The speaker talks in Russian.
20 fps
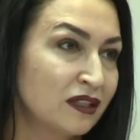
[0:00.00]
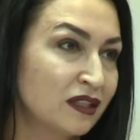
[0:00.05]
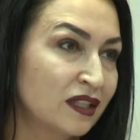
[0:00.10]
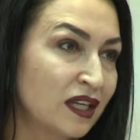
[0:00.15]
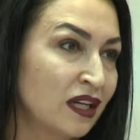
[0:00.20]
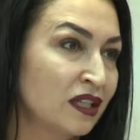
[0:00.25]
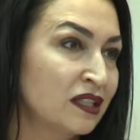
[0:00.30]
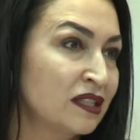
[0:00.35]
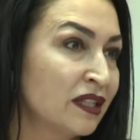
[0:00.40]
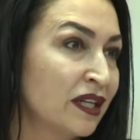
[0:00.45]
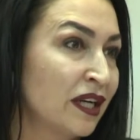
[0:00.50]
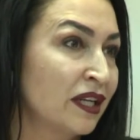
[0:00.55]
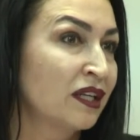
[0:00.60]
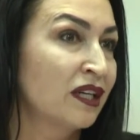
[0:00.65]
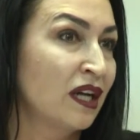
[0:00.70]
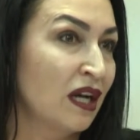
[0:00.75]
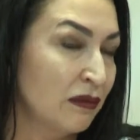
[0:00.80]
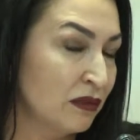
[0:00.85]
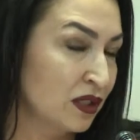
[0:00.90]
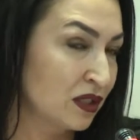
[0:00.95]
Как и за
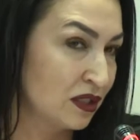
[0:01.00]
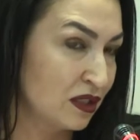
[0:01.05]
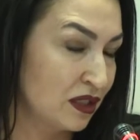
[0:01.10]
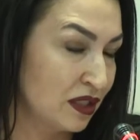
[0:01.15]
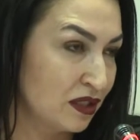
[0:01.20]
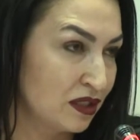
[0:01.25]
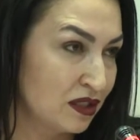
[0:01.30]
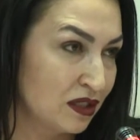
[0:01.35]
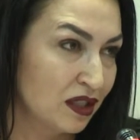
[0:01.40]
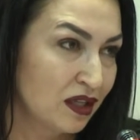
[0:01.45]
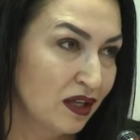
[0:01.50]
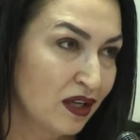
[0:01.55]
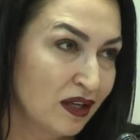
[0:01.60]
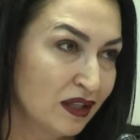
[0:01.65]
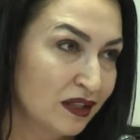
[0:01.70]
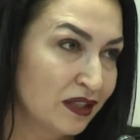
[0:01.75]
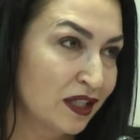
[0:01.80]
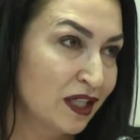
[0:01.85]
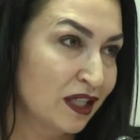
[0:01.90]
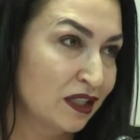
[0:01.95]
коньками, кстати,
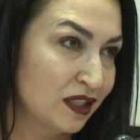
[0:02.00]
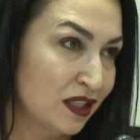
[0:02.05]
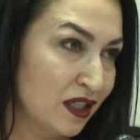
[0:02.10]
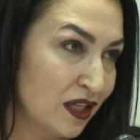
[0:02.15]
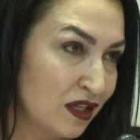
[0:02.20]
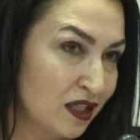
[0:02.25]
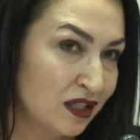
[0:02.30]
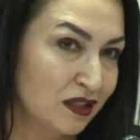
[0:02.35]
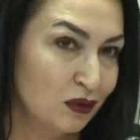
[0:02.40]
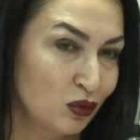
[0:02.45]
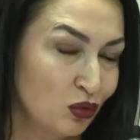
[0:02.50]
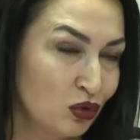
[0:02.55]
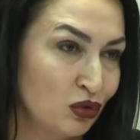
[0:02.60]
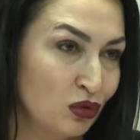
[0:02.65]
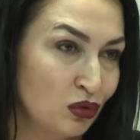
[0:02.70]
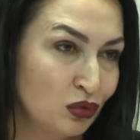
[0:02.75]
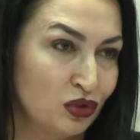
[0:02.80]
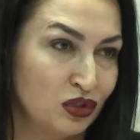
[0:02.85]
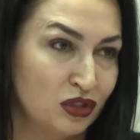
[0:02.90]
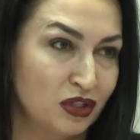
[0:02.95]
на катках тоже
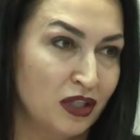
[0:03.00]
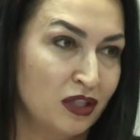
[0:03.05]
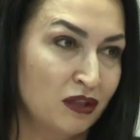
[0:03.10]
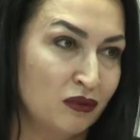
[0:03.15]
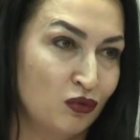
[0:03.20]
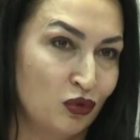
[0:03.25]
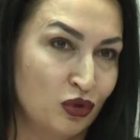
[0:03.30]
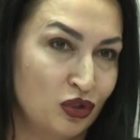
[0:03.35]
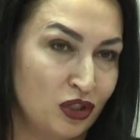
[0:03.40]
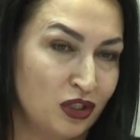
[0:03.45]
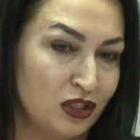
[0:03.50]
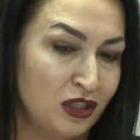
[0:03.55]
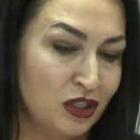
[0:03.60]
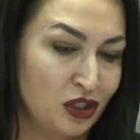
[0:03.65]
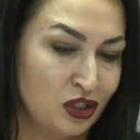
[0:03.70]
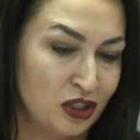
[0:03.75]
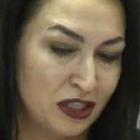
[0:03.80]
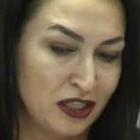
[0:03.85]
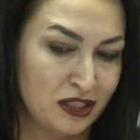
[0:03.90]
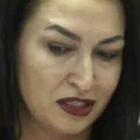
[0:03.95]
люди стоят в очередь.
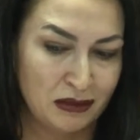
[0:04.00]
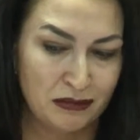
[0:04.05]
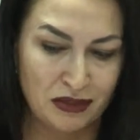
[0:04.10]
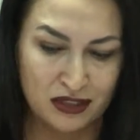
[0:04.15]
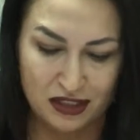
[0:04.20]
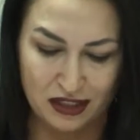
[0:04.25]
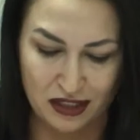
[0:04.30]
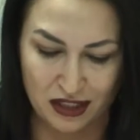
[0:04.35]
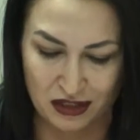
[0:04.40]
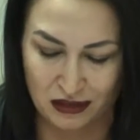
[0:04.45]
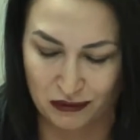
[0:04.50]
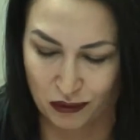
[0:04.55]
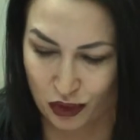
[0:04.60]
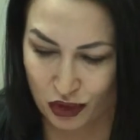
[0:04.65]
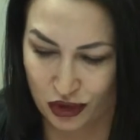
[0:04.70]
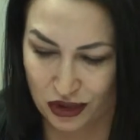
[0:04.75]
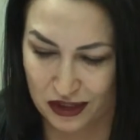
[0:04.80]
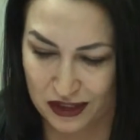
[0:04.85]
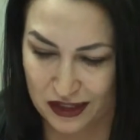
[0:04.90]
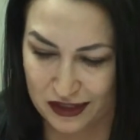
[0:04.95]
Лично я сама стояла в
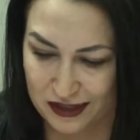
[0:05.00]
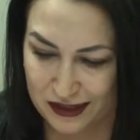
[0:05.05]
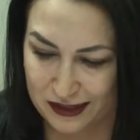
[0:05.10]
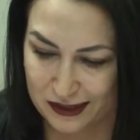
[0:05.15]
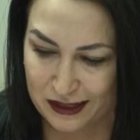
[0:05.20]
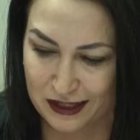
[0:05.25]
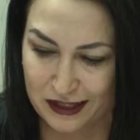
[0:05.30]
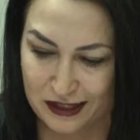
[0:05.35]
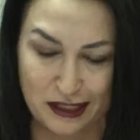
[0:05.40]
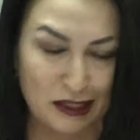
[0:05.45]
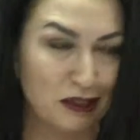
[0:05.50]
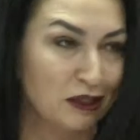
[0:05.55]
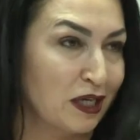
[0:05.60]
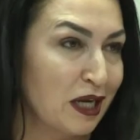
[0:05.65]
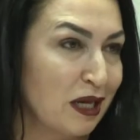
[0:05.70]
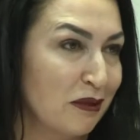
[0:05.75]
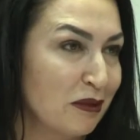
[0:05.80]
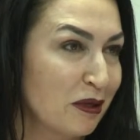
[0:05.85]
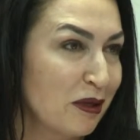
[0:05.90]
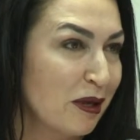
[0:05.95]
очередь за коньками
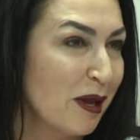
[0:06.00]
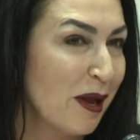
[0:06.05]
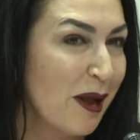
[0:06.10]
коньками.